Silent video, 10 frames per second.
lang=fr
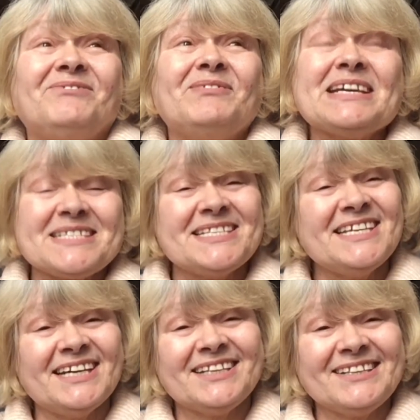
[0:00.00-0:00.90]

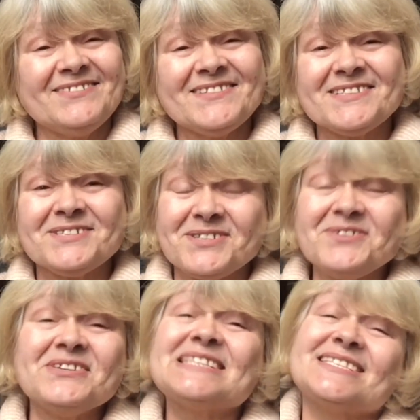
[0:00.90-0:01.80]
Merci à toutes
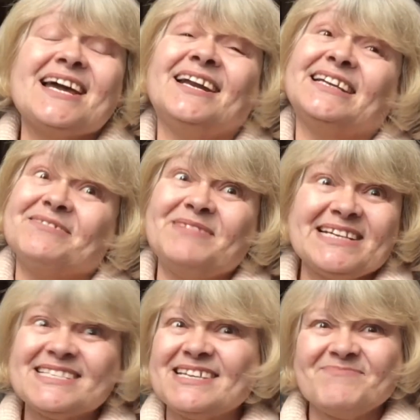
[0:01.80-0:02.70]
ceux et celles qui me
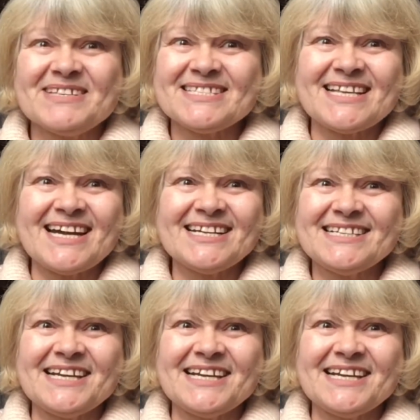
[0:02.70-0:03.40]
laissent des messages,